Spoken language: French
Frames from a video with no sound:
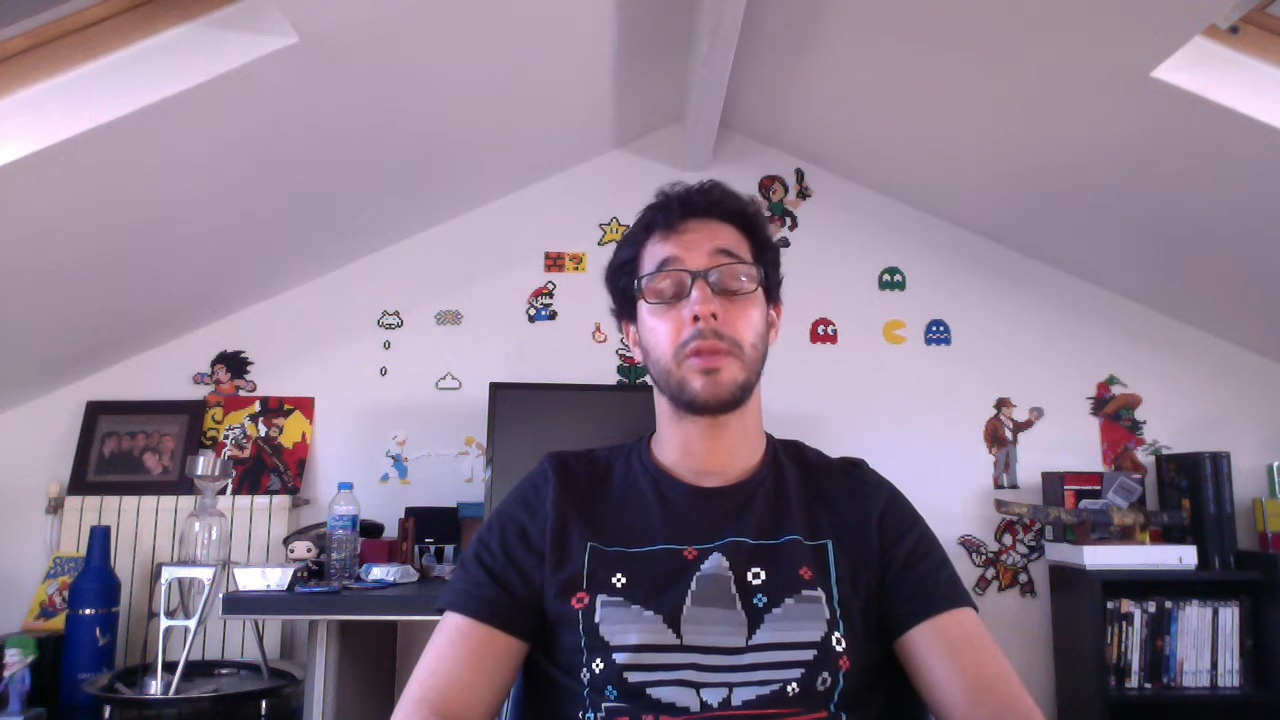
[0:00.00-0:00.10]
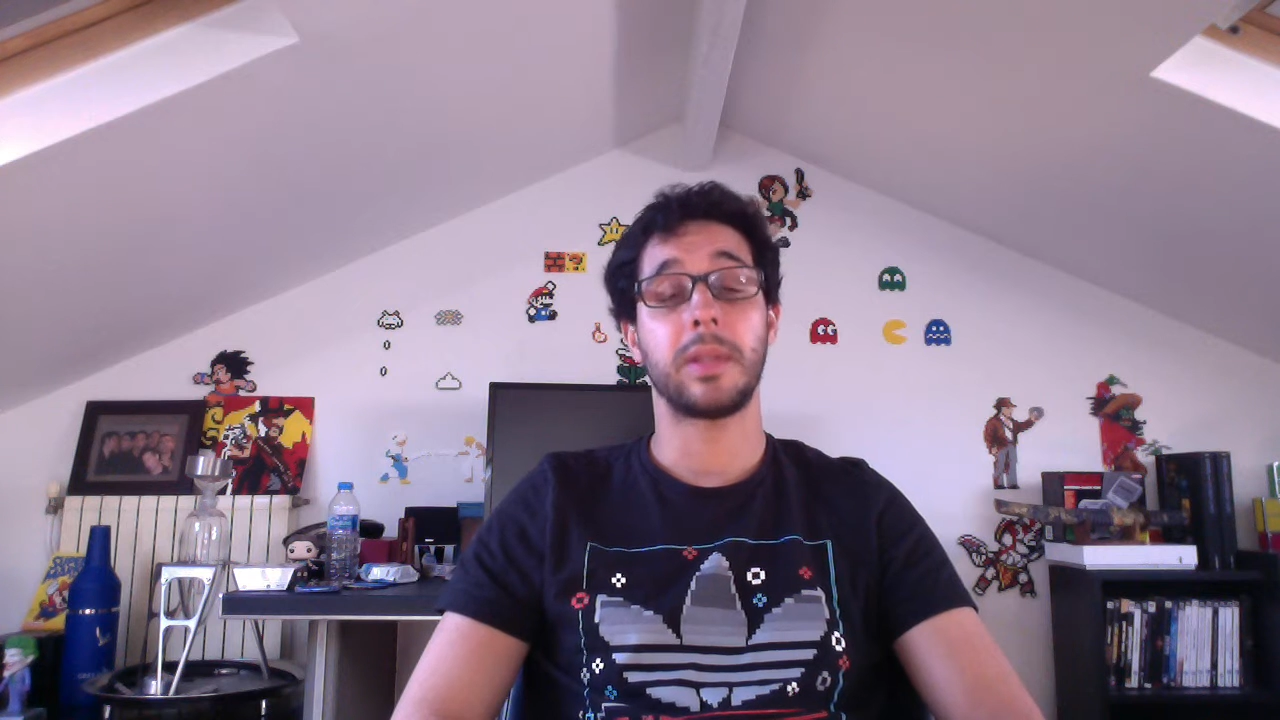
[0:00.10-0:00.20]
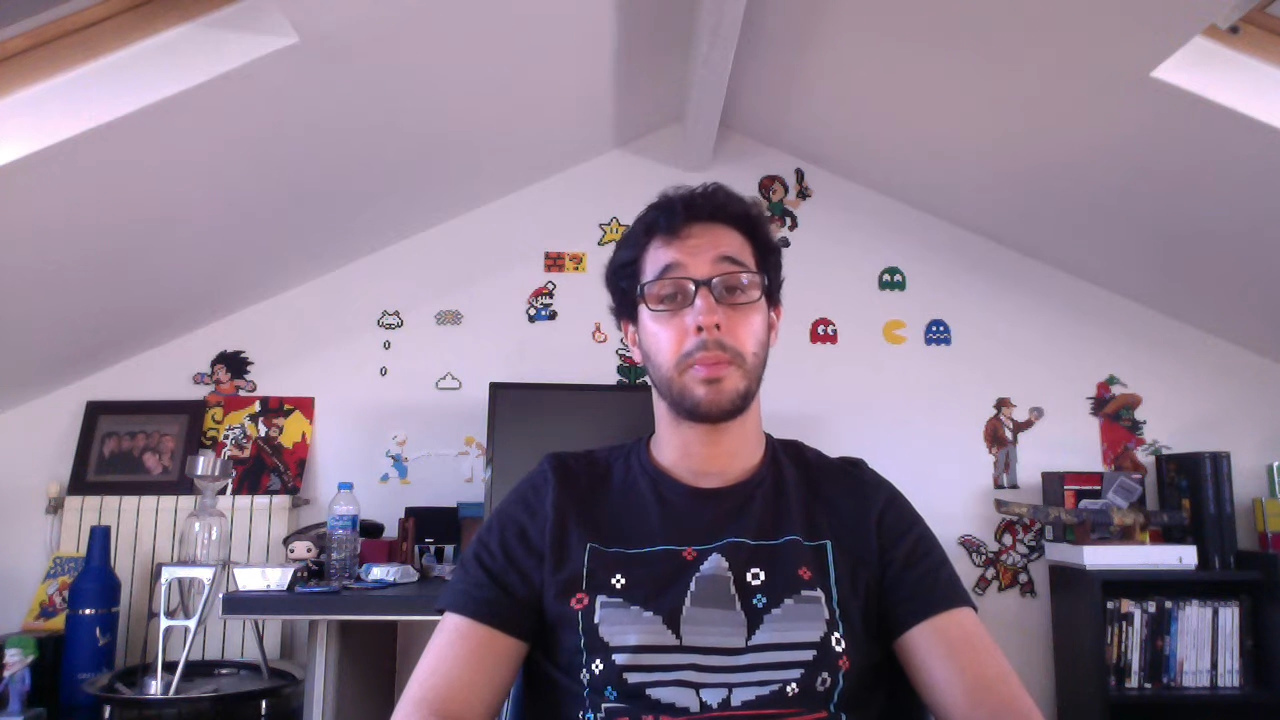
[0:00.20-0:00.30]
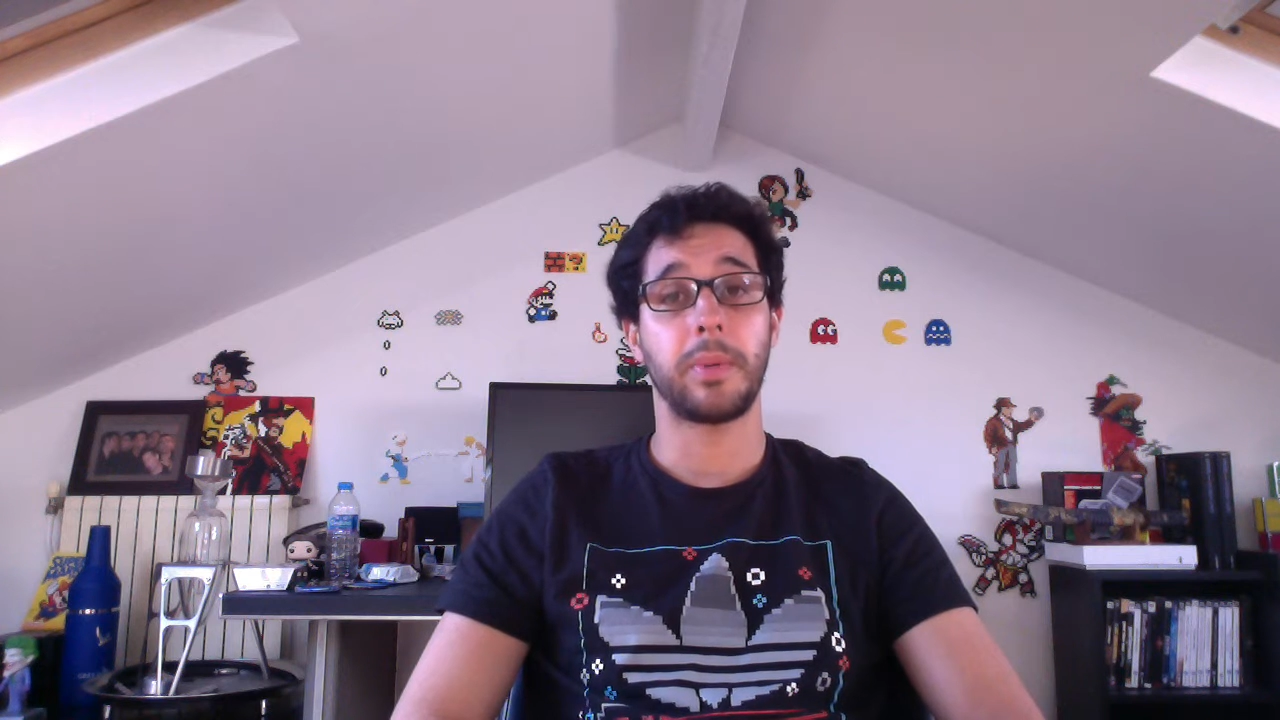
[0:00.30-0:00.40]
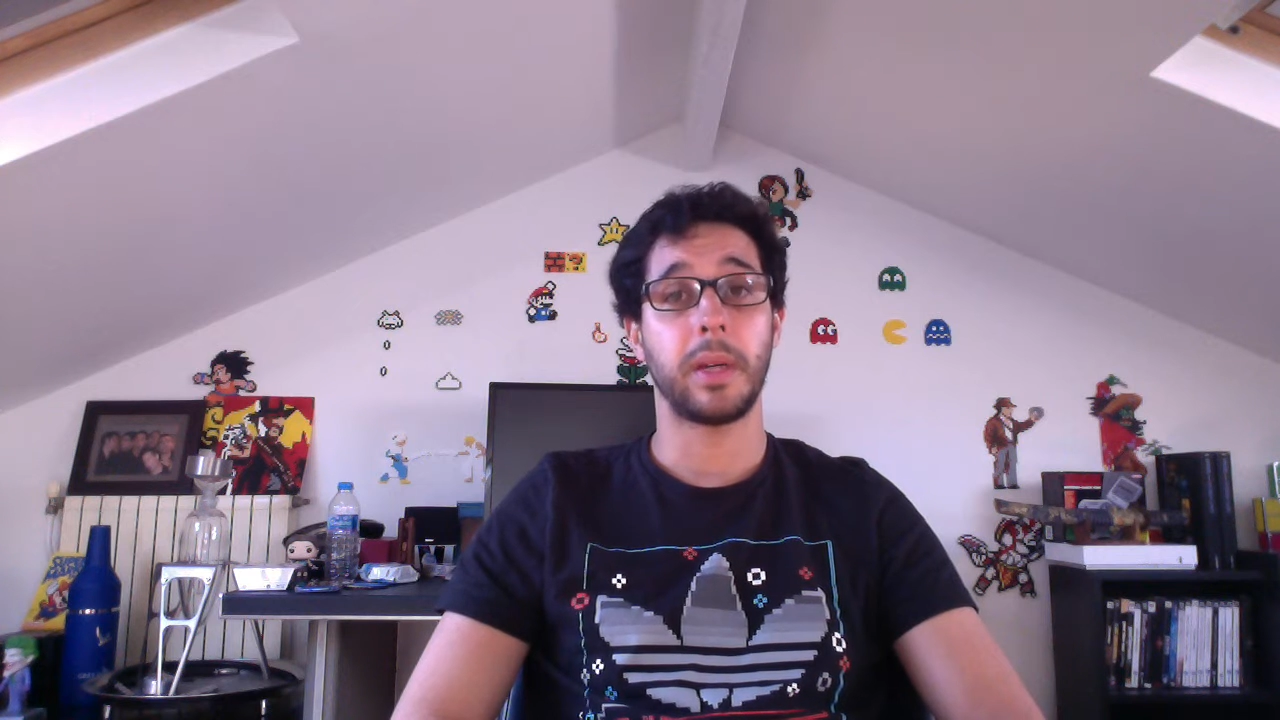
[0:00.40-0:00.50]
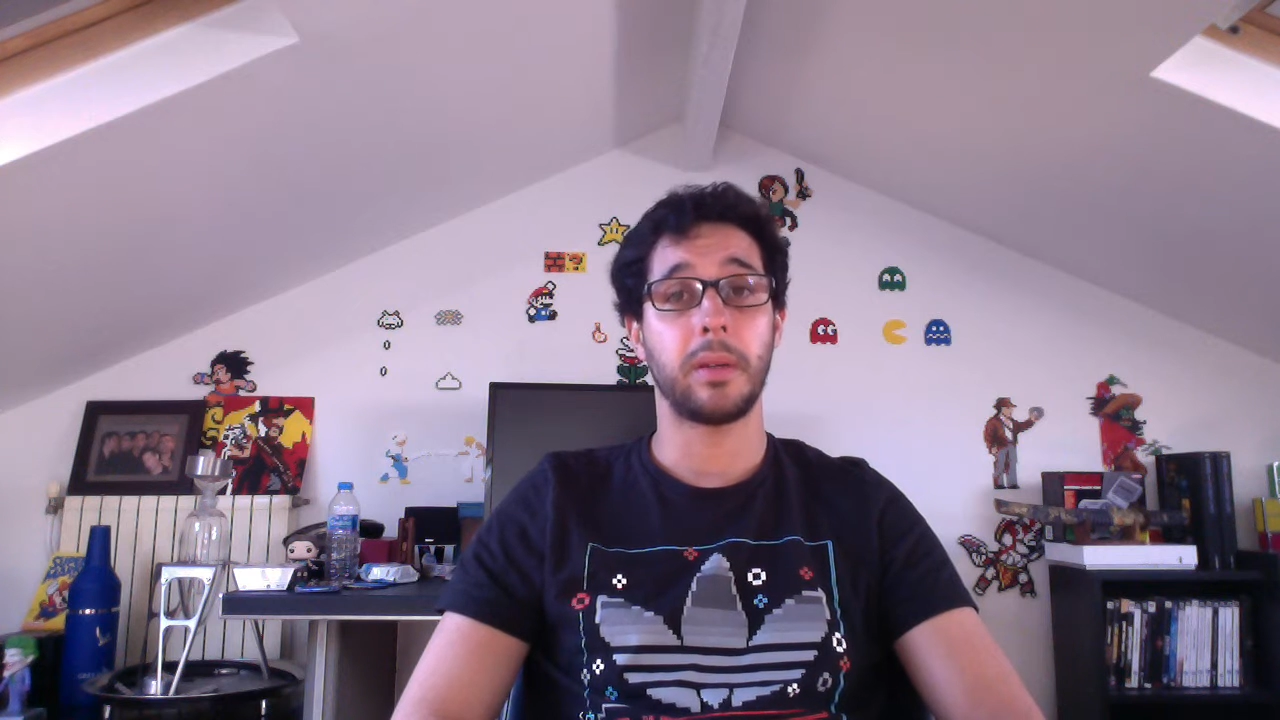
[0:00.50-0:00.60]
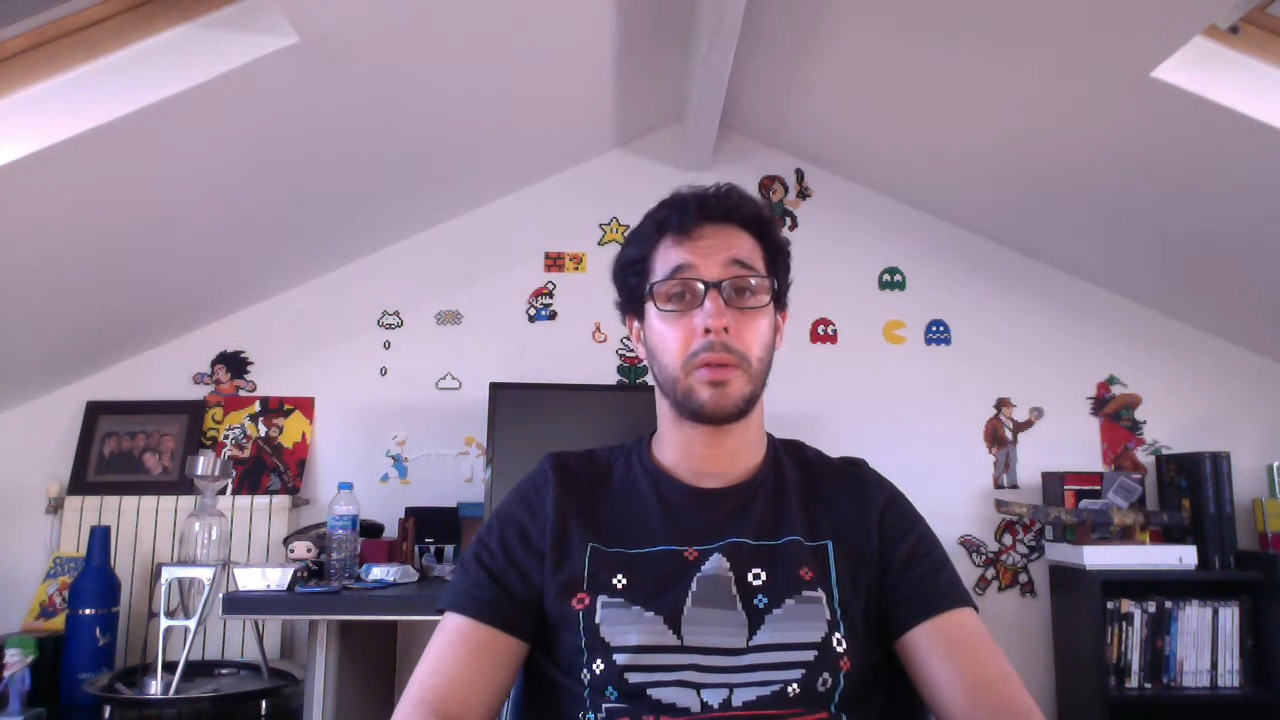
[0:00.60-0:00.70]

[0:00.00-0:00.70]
CP